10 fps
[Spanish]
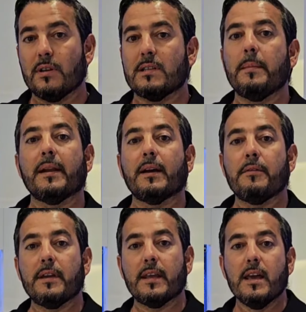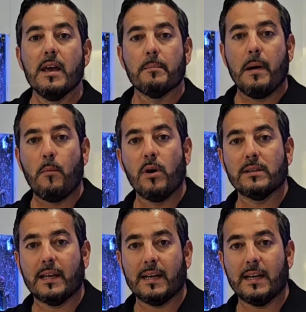la semana que viene vamos a
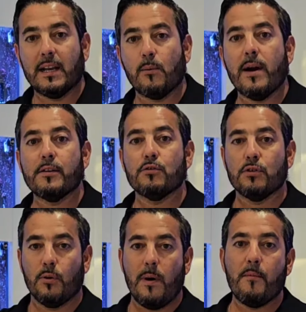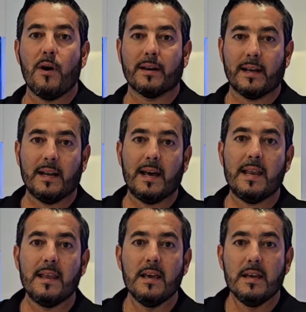instalarle el acuario, se lo vamos a
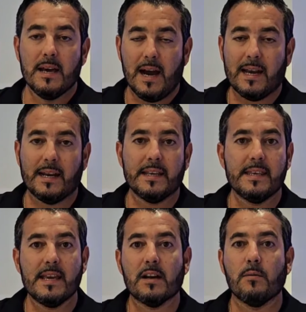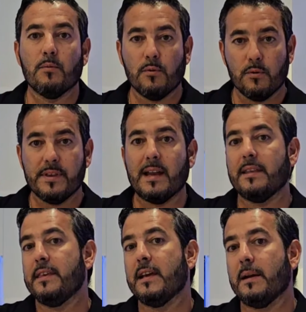regalar a la niña, como ya les
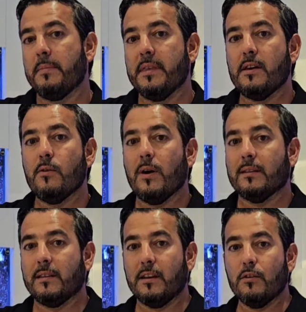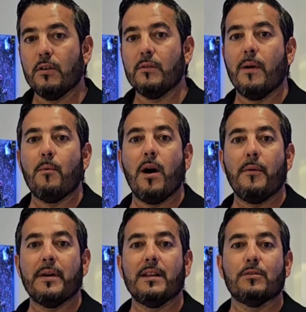dije en el video anterior, y vamos a
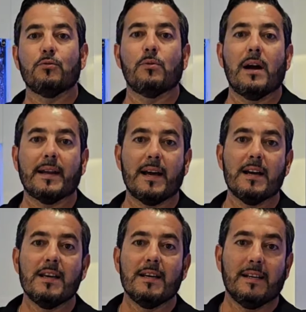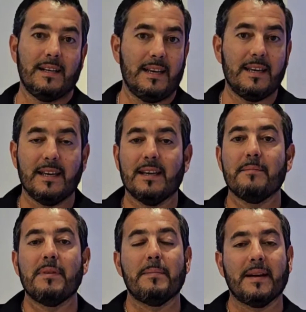ver su cara, qué
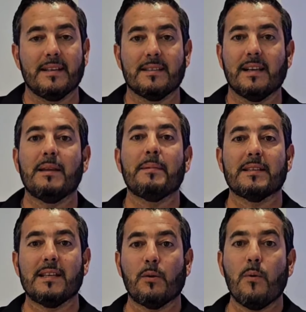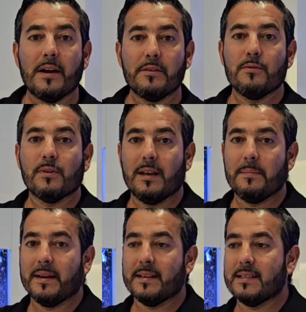le parece, qué le parece el acuario, qué le
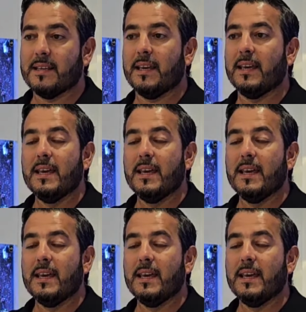parece